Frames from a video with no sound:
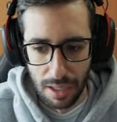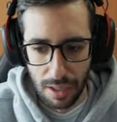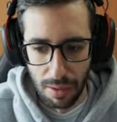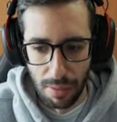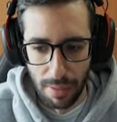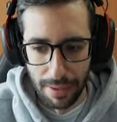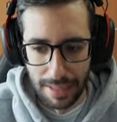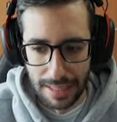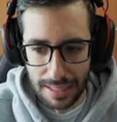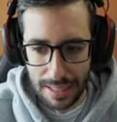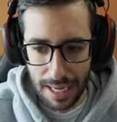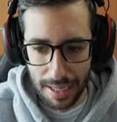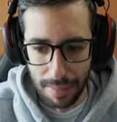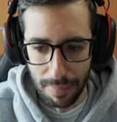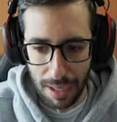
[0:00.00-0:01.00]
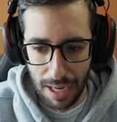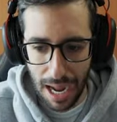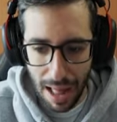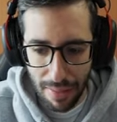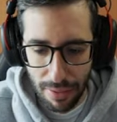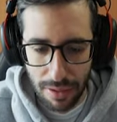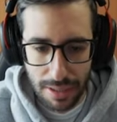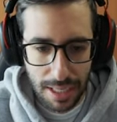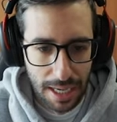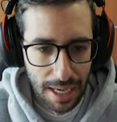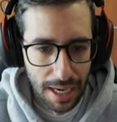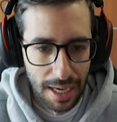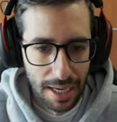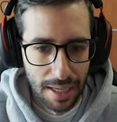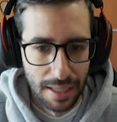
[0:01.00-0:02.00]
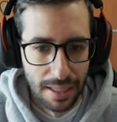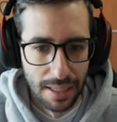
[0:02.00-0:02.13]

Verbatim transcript: Como veis, está replegándose.